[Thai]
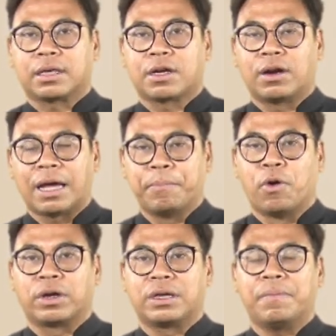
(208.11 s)
กองทัพบ
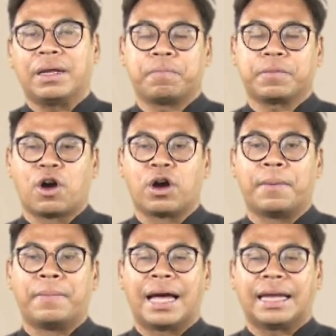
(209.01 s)
บกที่เป็นกอง
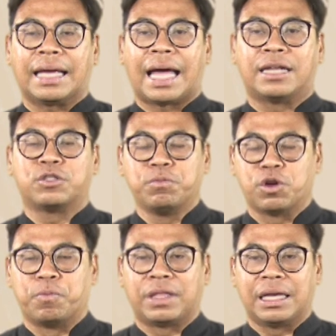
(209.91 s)
กำลังในการซุ่ม
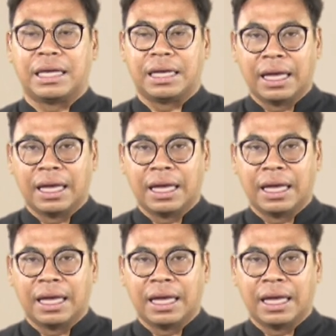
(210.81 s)
โจมตี